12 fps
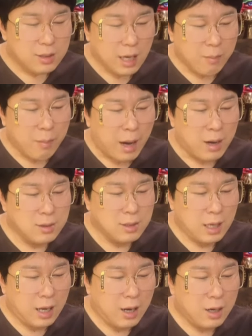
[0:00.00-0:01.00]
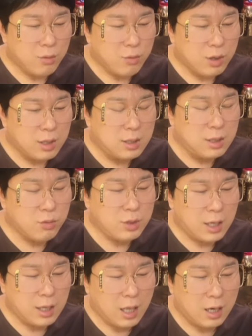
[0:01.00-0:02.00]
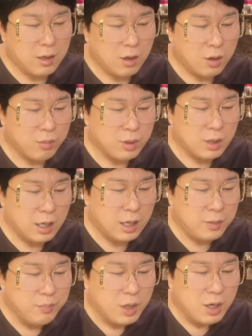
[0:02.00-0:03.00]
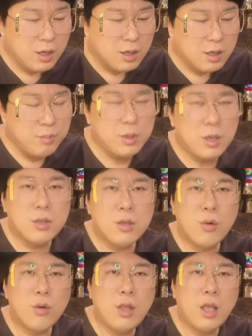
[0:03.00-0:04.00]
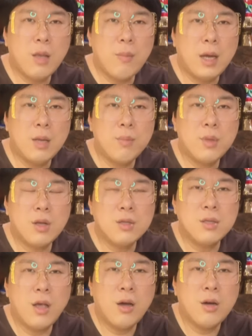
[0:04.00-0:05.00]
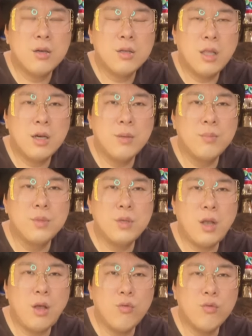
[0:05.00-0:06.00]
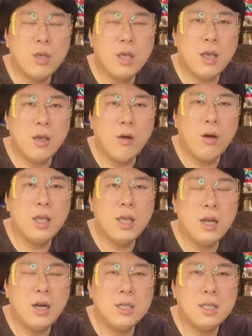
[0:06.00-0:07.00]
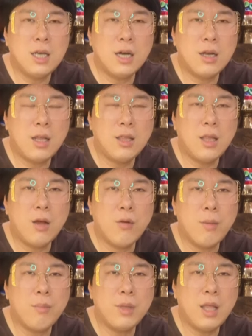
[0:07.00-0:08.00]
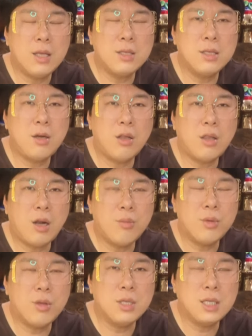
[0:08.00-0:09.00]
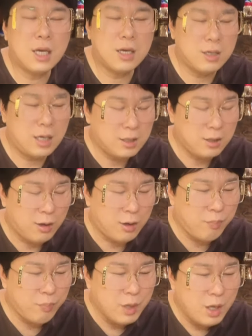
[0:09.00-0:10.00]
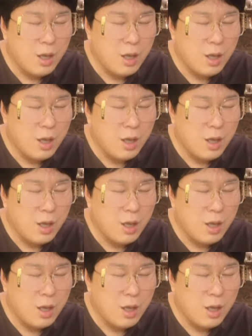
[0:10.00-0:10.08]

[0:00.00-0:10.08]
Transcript: 자, 40살 나는 우리 을축생 나는 여러분들. 금전적으로 되게 많이 힘들었어요. 근데 금전의 운기가 열리기를 시작을 한다라고 합니다. 7월 달부터 시작을 해서